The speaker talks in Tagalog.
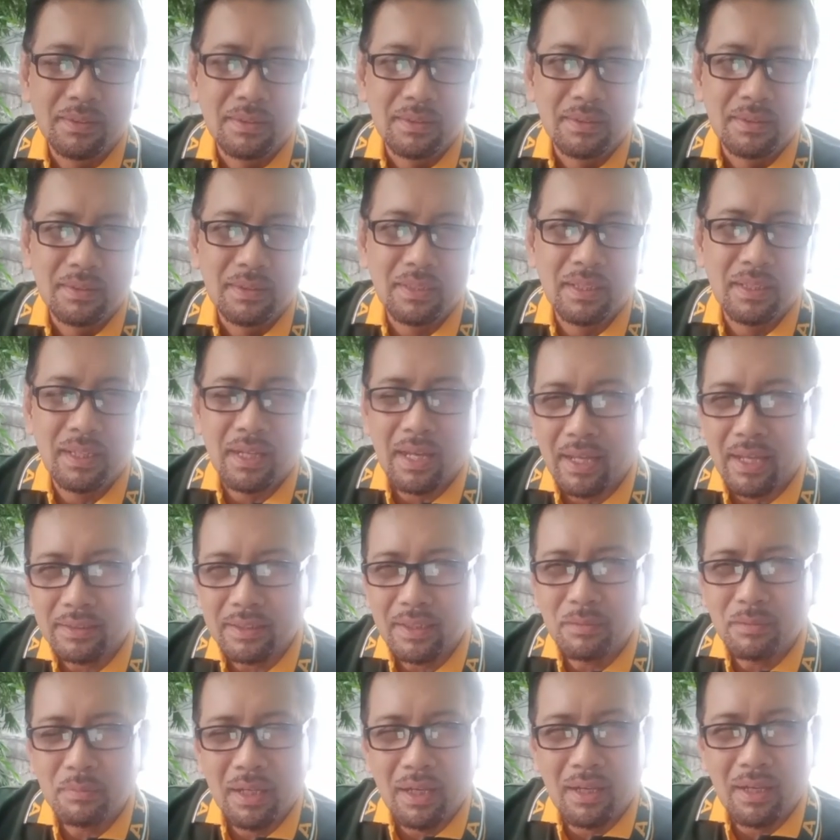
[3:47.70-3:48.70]
ng
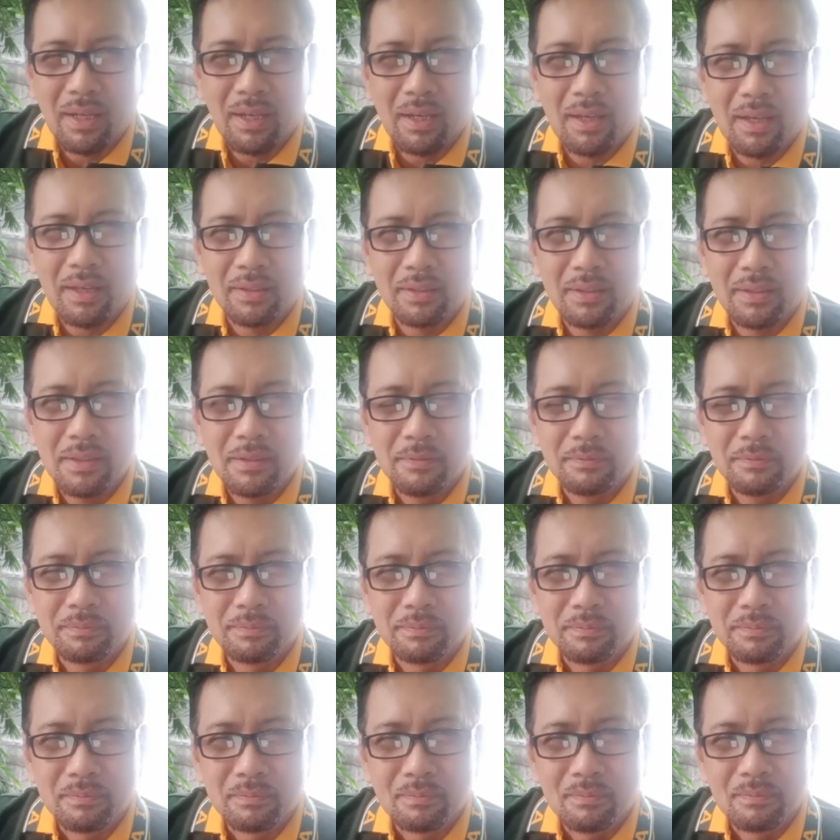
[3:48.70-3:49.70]
ating mga
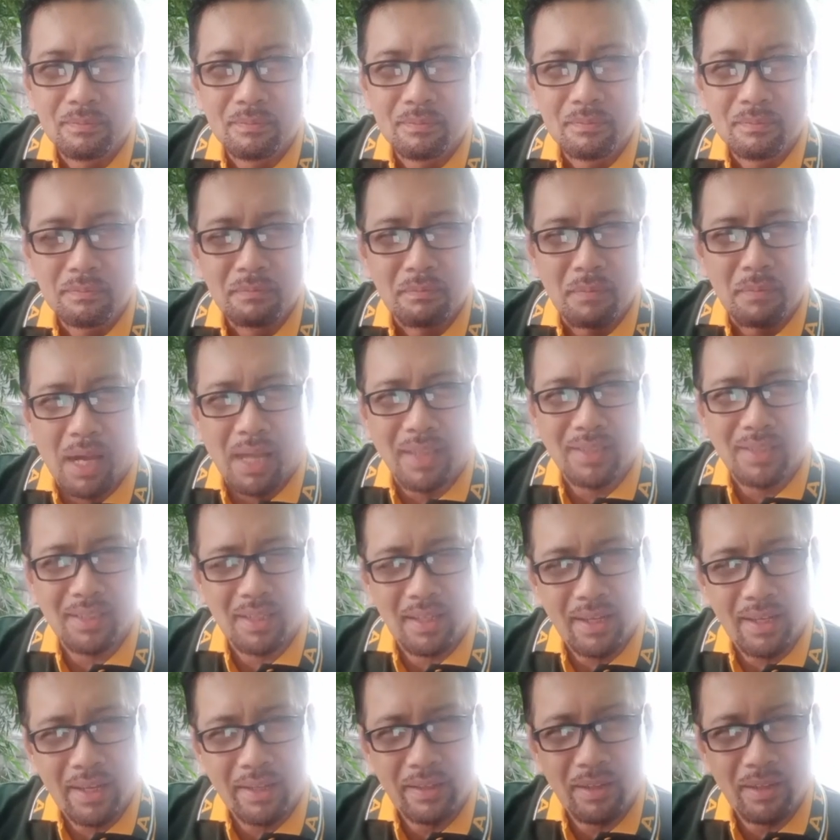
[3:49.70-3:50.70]

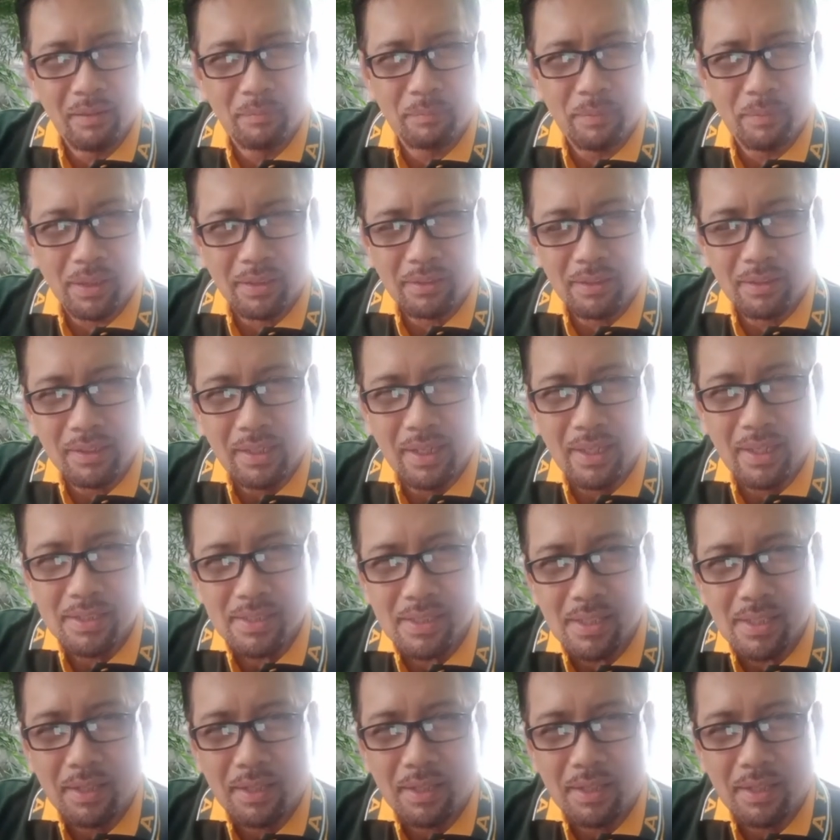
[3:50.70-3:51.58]
makasalanang pagnanasa